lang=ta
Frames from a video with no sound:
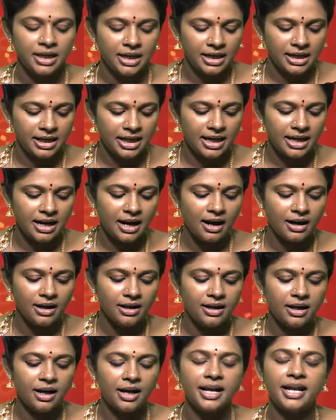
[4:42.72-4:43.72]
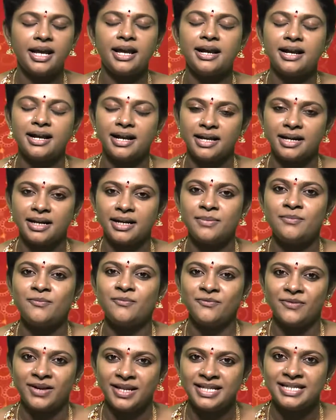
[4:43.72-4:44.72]
இன்றைய நாளுக்கான கரணம்
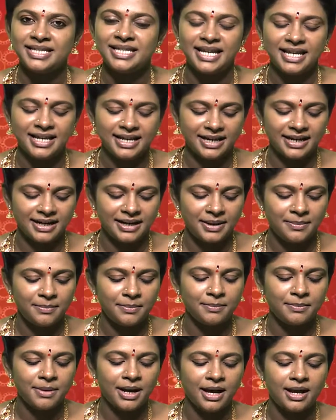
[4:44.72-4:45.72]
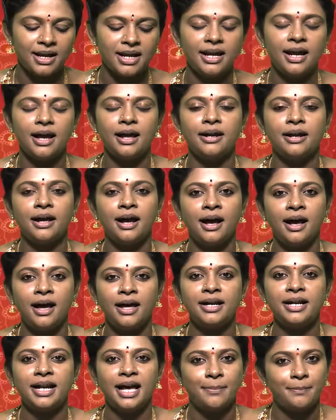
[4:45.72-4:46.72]
வனசை கரணம் மாலை
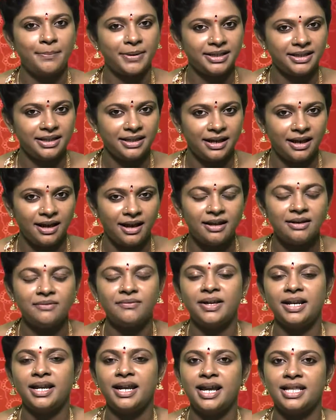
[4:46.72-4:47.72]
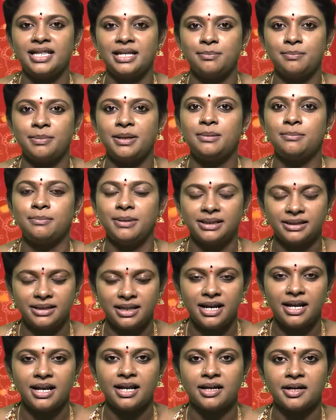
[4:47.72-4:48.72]
ஆறு நாற்பத்தி ஆறு வரை அதன் பின்
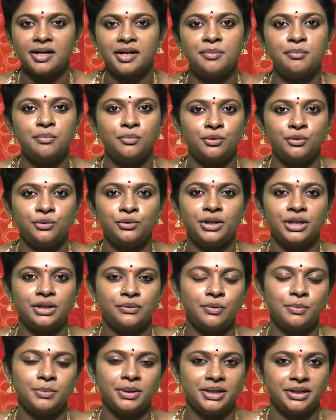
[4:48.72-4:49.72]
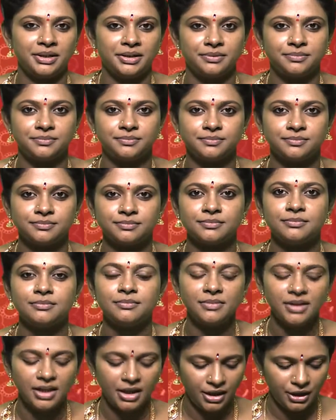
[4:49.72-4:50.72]
பத்திரை கரணம் முழு இரவும் இருக்குது
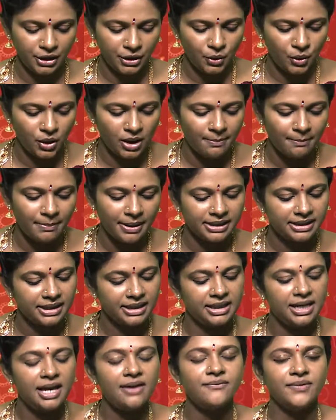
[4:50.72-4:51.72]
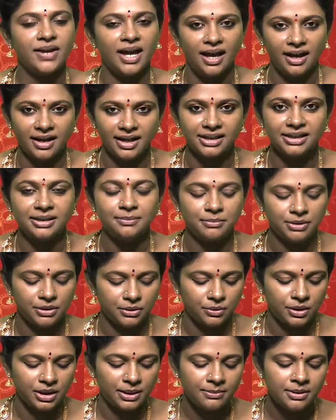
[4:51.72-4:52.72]
யோகம் பார்த்தீங்கன்னா வியாகதம்
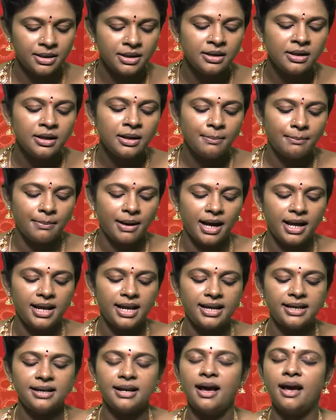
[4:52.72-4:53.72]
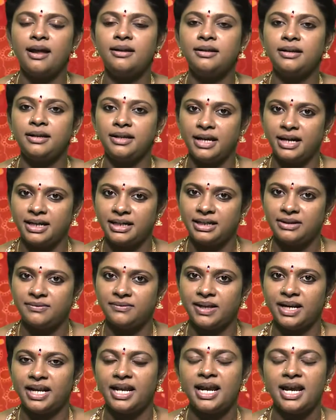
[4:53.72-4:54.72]
யோகம் மாலை நான்கு எட்டு
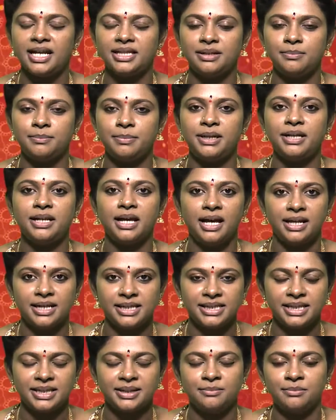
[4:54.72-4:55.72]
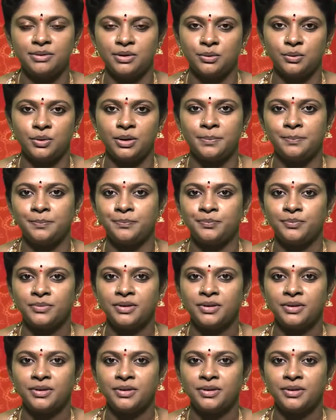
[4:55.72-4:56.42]
வரை அதன் பின் அரிசனம் யோகம்